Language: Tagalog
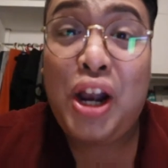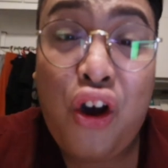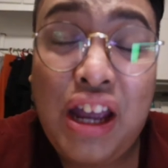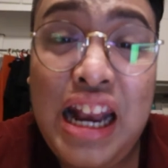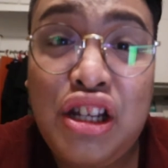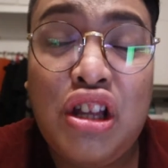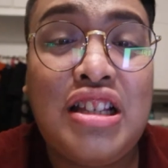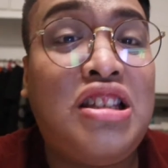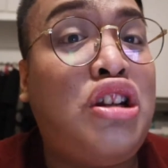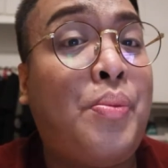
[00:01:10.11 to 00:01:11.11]
Pero okay lang yan
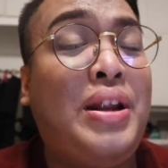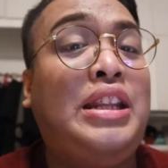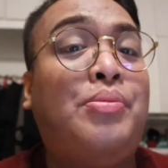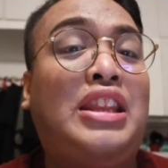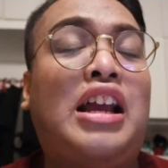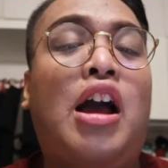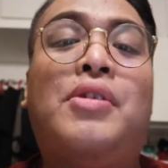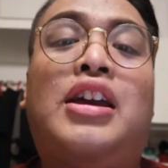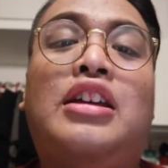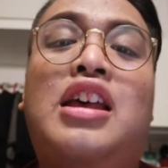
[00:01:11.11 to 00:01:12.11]
kasi normally yun mo talaga
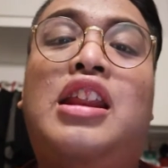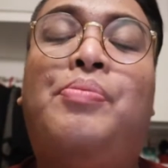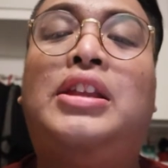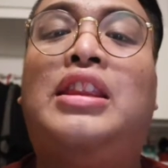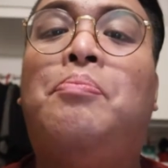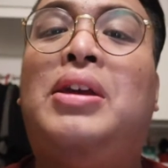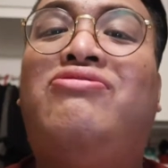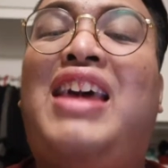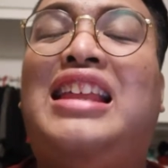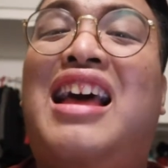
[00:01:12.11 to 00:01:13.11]
ako nag-celebrate ng
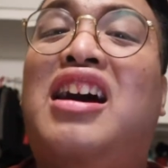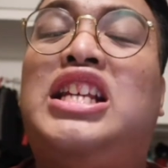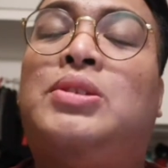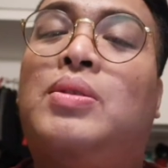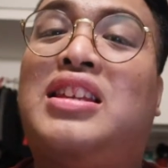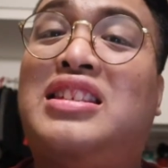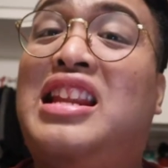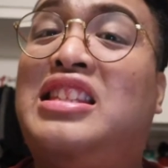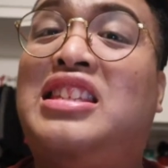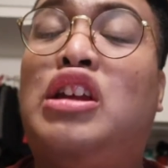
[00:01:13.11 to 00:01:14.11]
midnight ng Christmas kasi
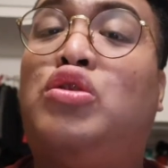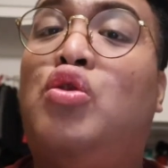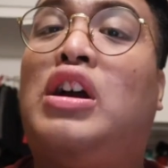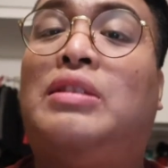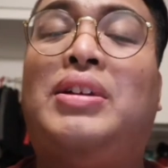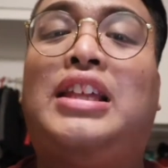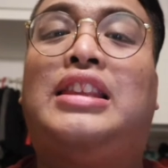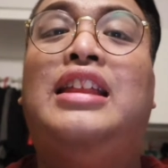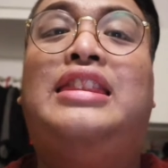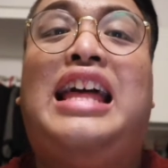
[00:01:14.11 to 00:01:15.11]
lahat sila tulog at
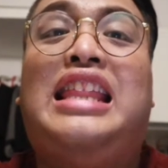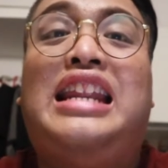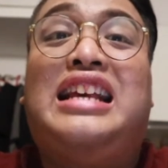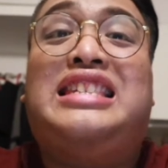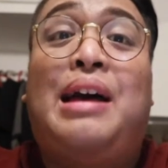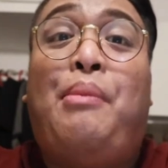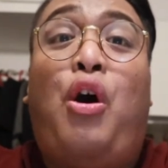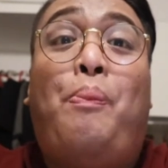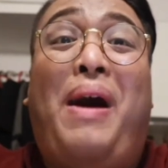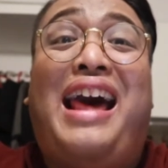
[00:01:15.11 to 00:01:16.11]
matatanda na rin kasama
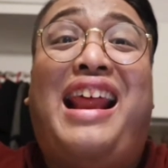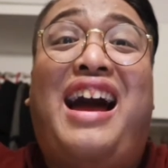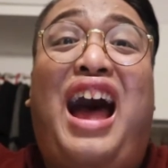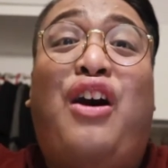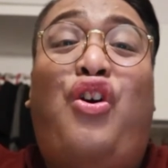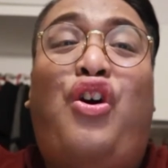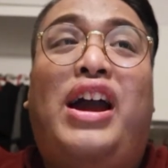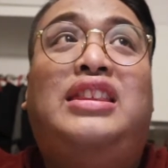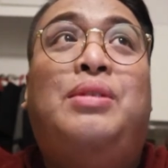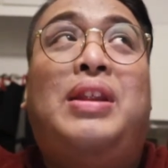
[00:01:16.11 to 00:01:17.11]
ko. Parang ako,
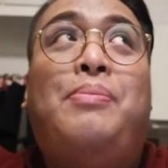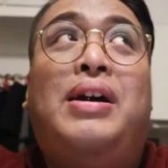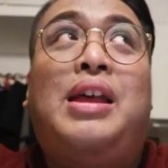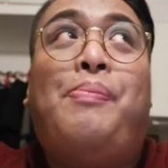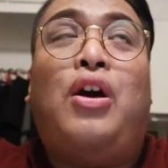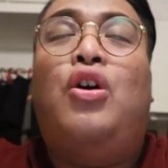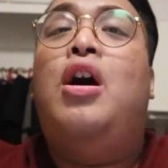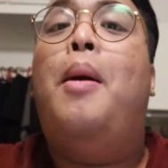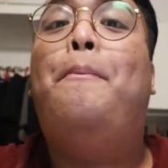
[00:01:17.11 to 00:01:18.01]
ay hindi pa na bata pa ako.